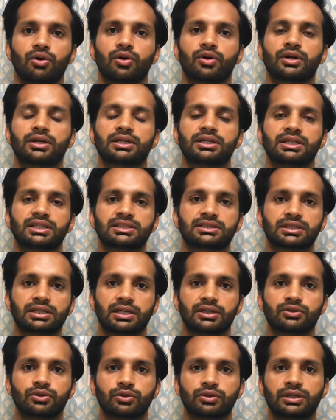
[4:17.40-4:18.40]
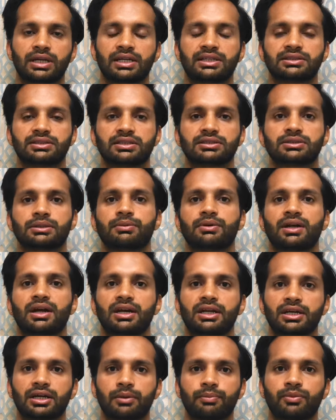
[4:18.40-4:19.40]
और इसका जो लाइसेंस
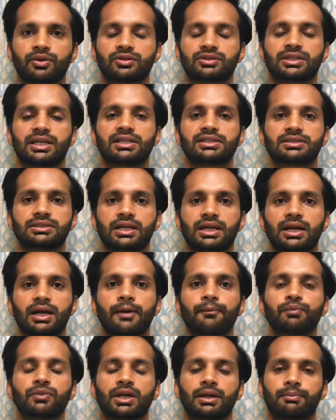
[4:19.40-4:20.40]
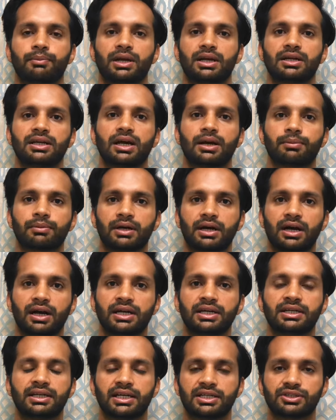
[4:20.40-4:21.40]
बनाने का प्रोसेस है पहले आपका
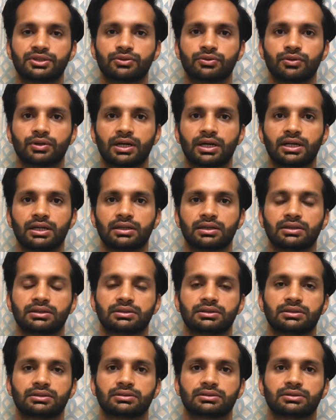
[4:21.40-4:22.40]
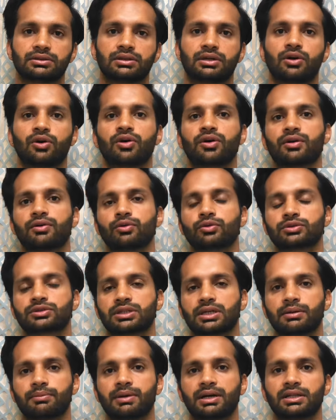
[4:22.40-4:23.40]
आई टेस्ट होगा और
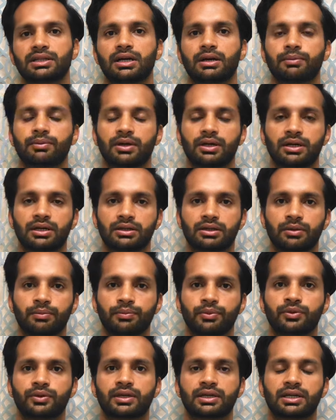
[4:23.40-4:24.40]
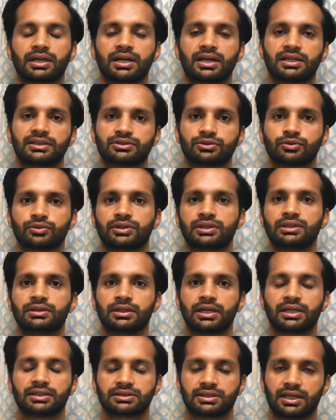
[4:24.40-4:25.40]
उसके बाद आपका कंप्यूटर क्लास होती
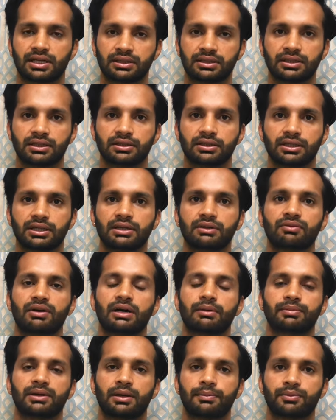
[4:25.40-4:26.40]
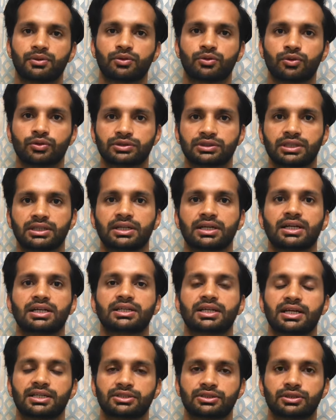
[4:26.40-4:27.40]
है सात दिन की वहाँ पे आपको सिग्नल
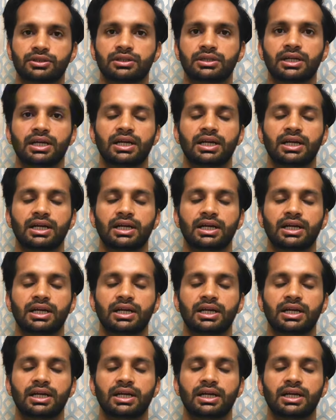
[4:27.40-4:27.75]
टेस्ट